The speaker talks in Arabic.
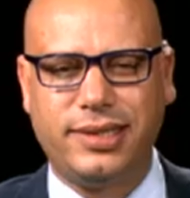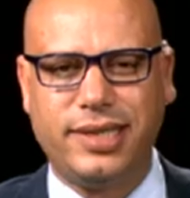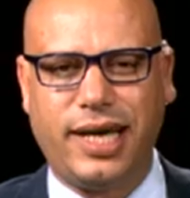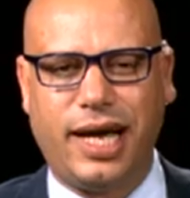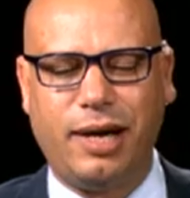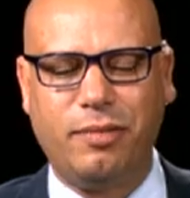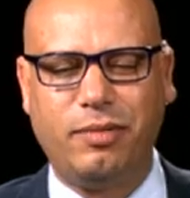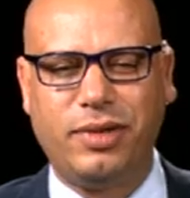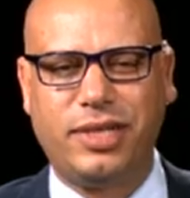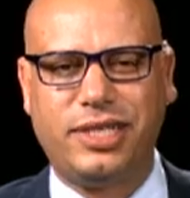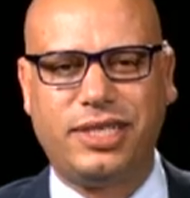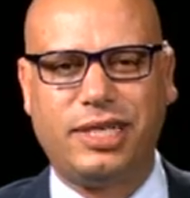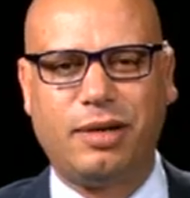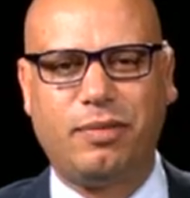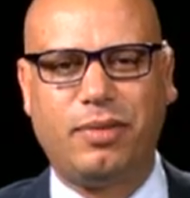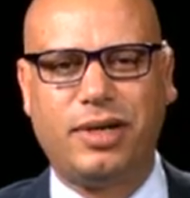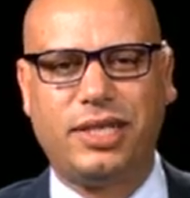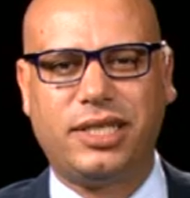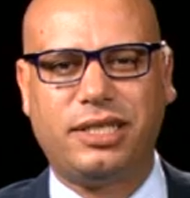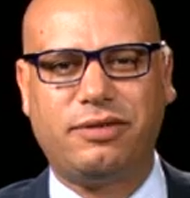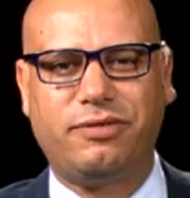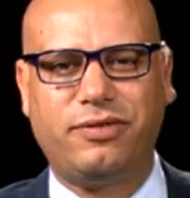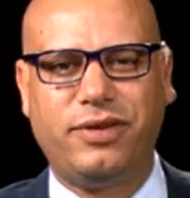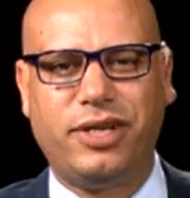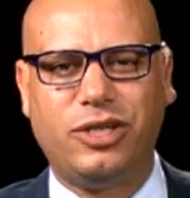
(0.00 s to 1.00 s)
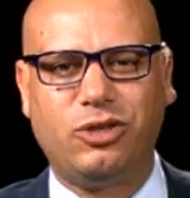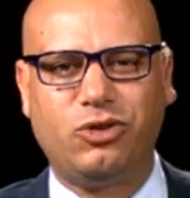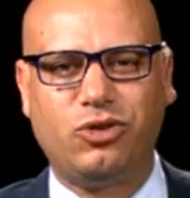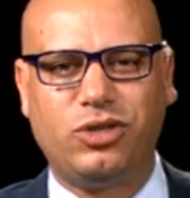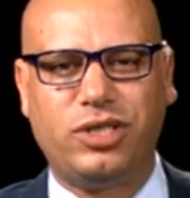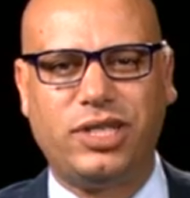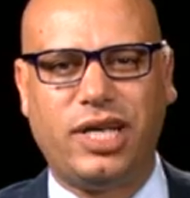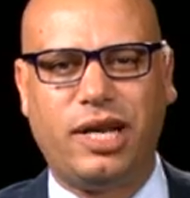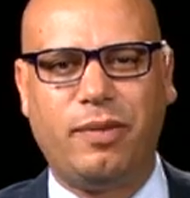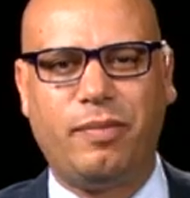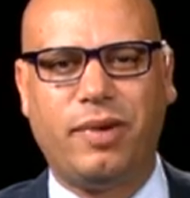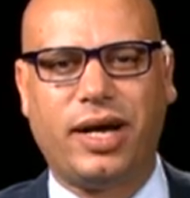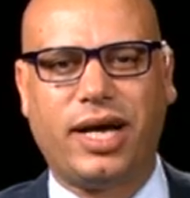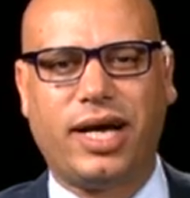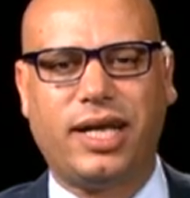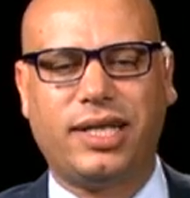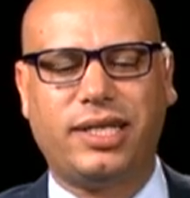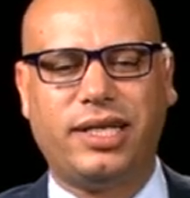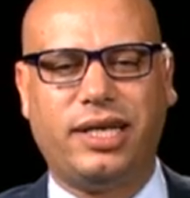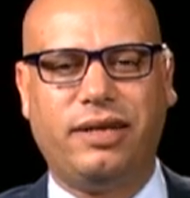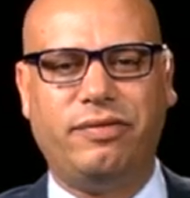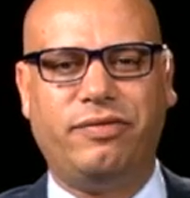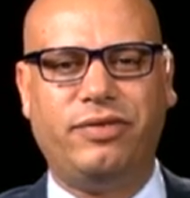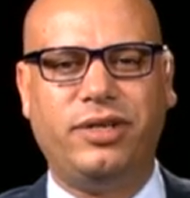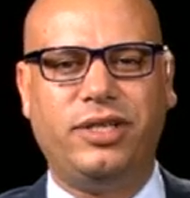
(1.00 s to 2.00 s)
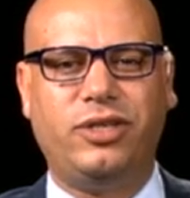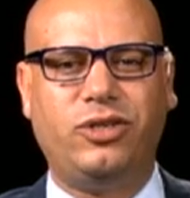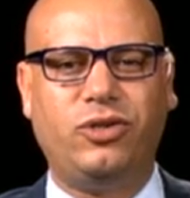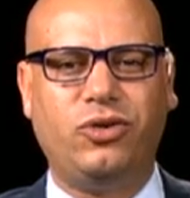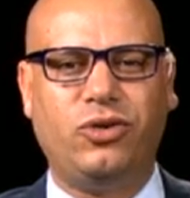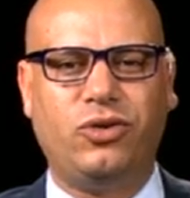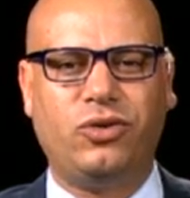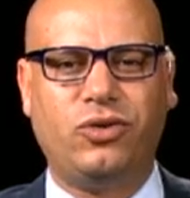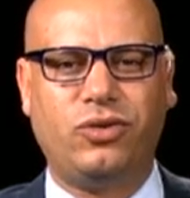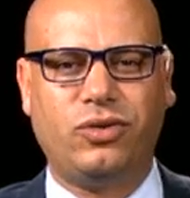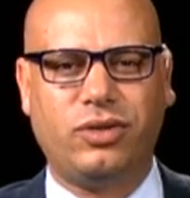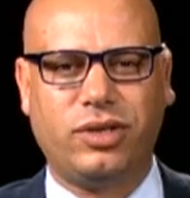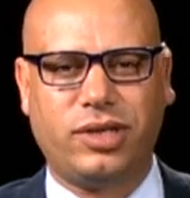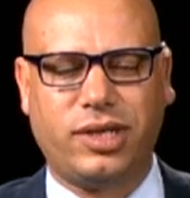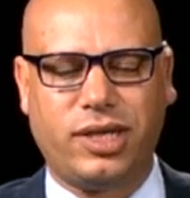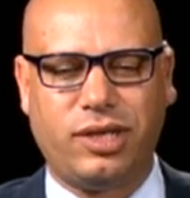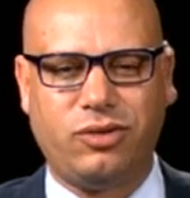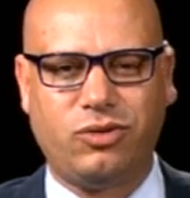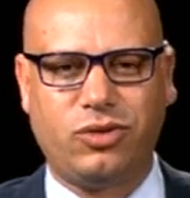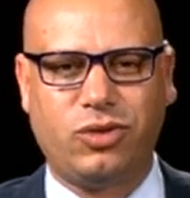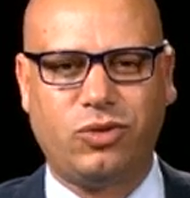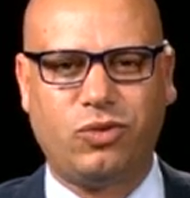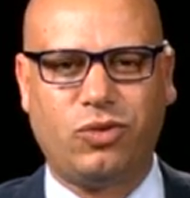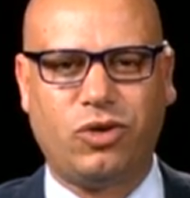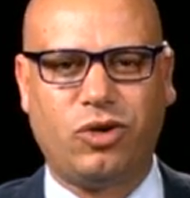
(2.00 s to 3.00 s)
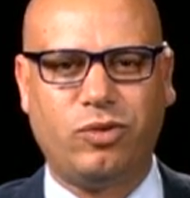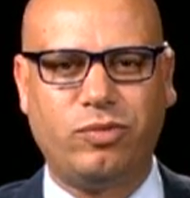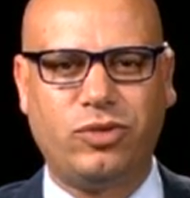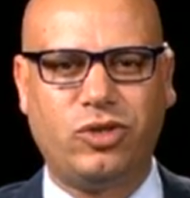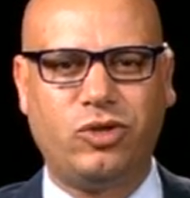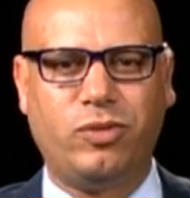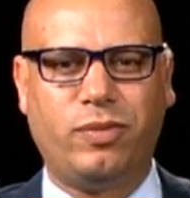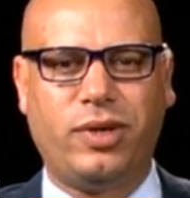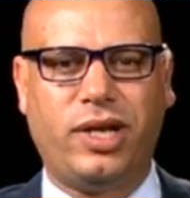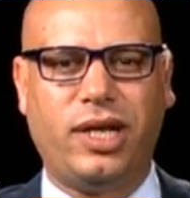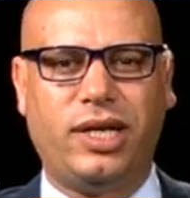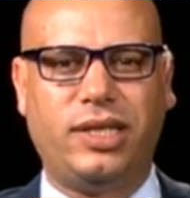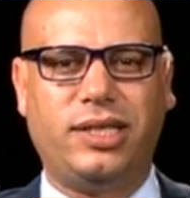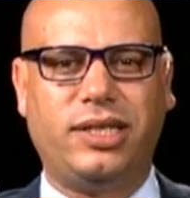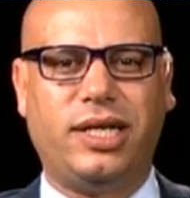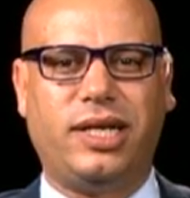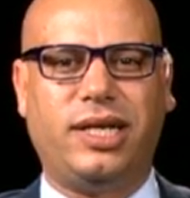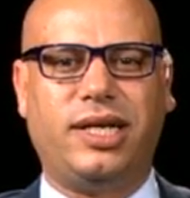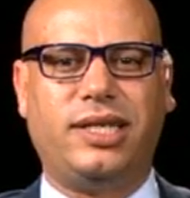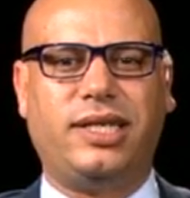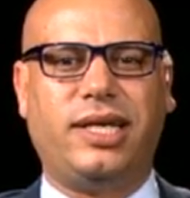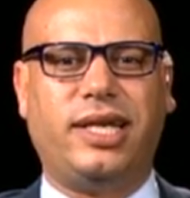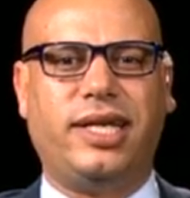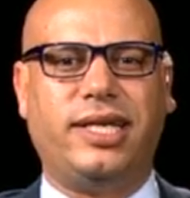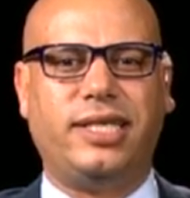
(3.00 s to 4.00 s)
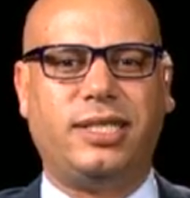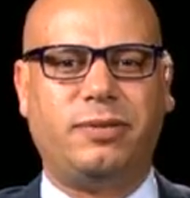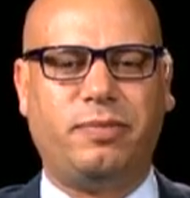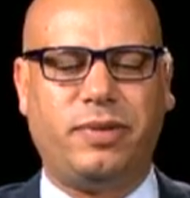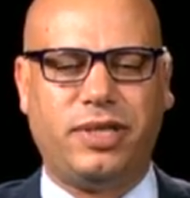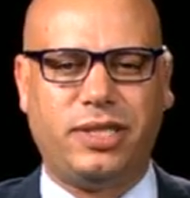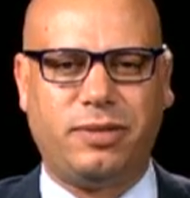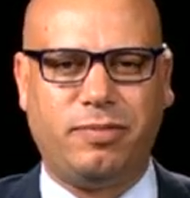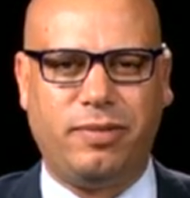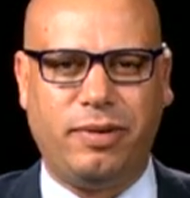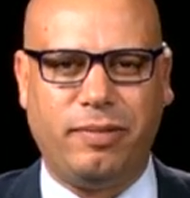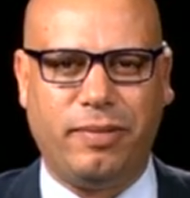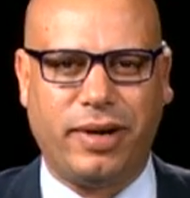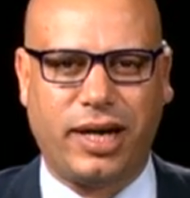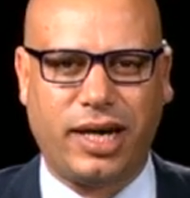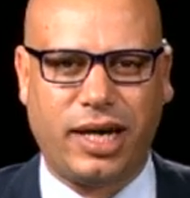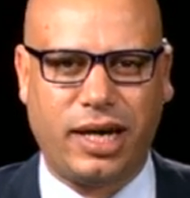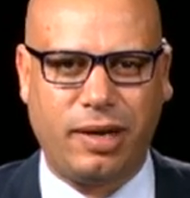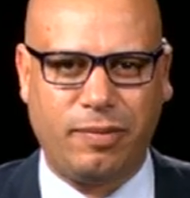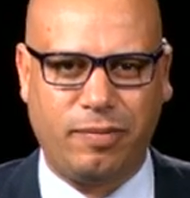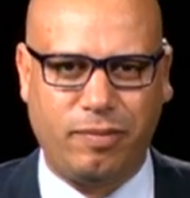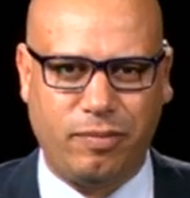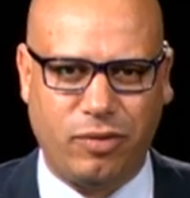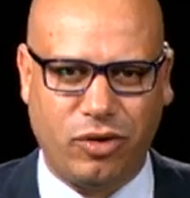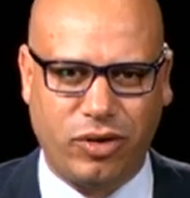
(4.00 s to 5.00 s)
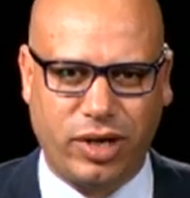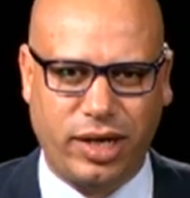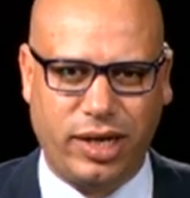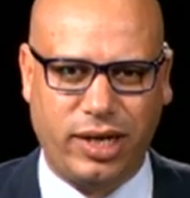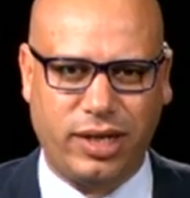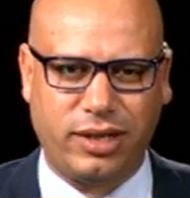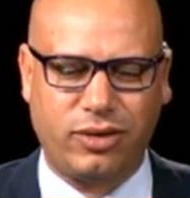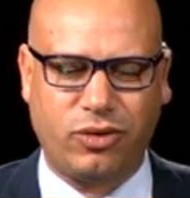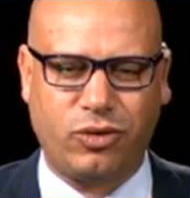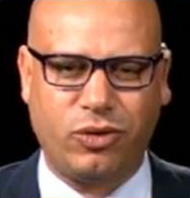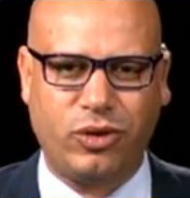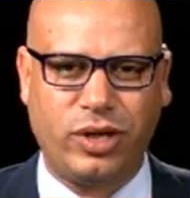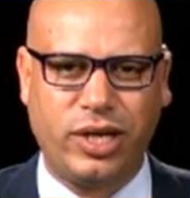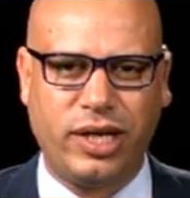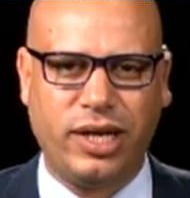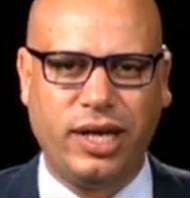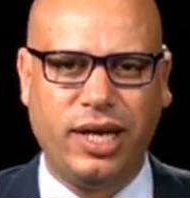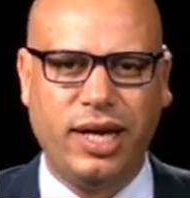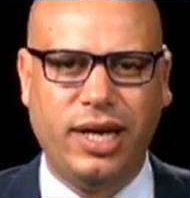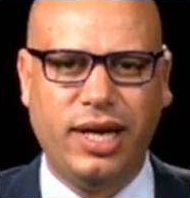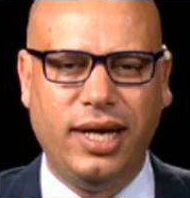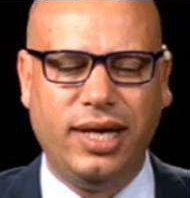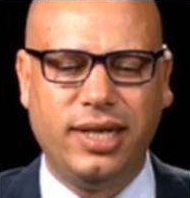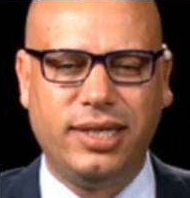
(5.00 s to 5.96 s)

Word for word: حميد شابات شفنا جوج ديال المقاطع فيديو صورهم الزملاء ديالنا ديال هيسبريس بالمغرب موقع الكتروني